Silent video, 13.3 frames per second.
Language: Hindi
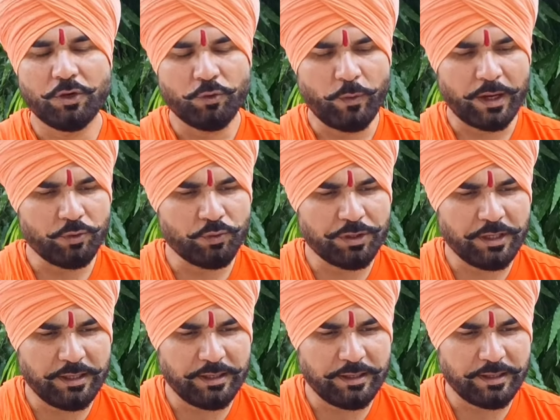हुआ यूं
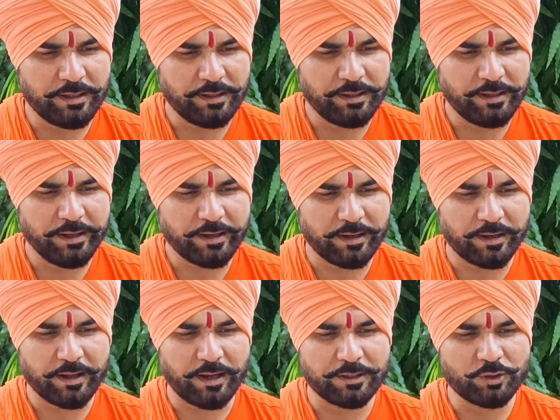कि एक
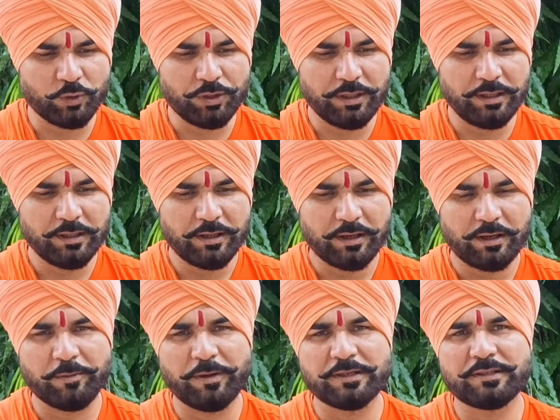लड़का जो कि
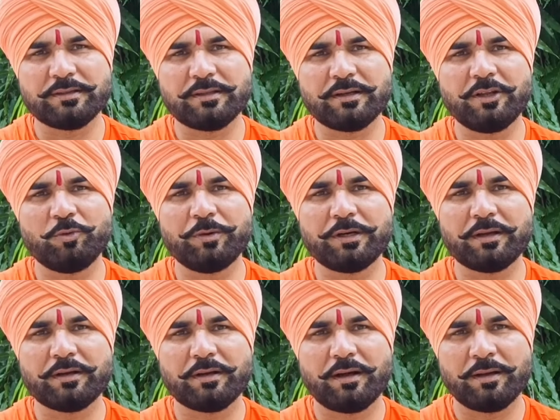लगभग सत्तर
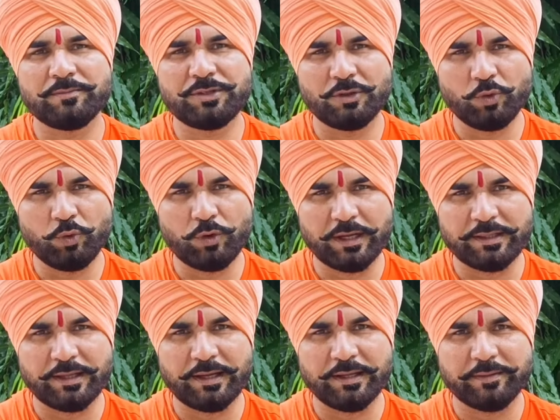किलोमीटर हमसे दूर
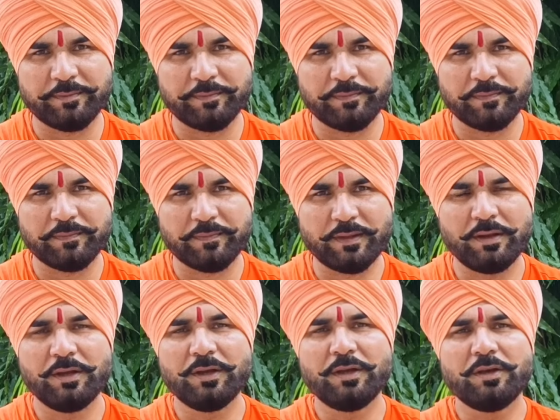रहता है
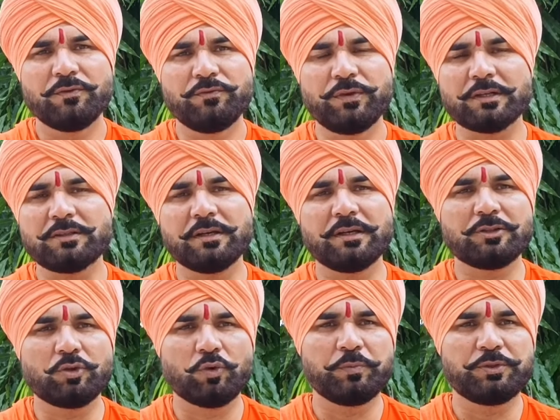
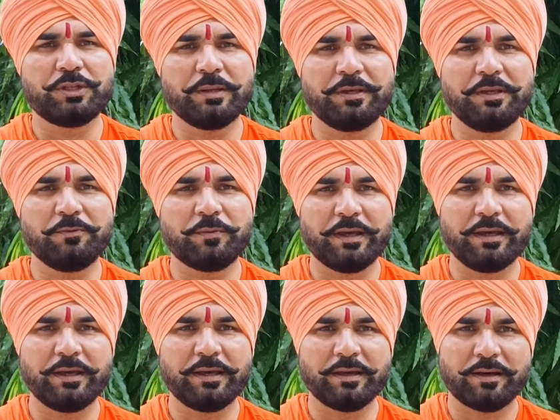व्यक्तिगत रूप से भी
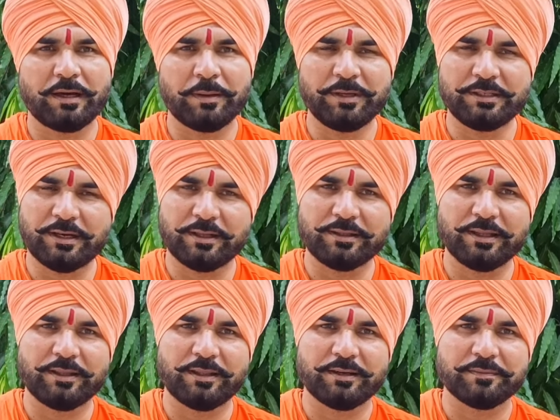वह हमें
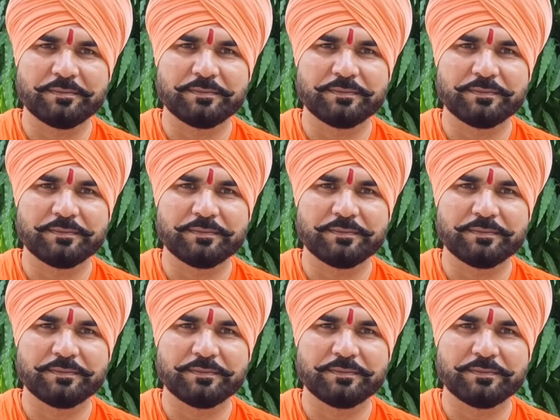जानता था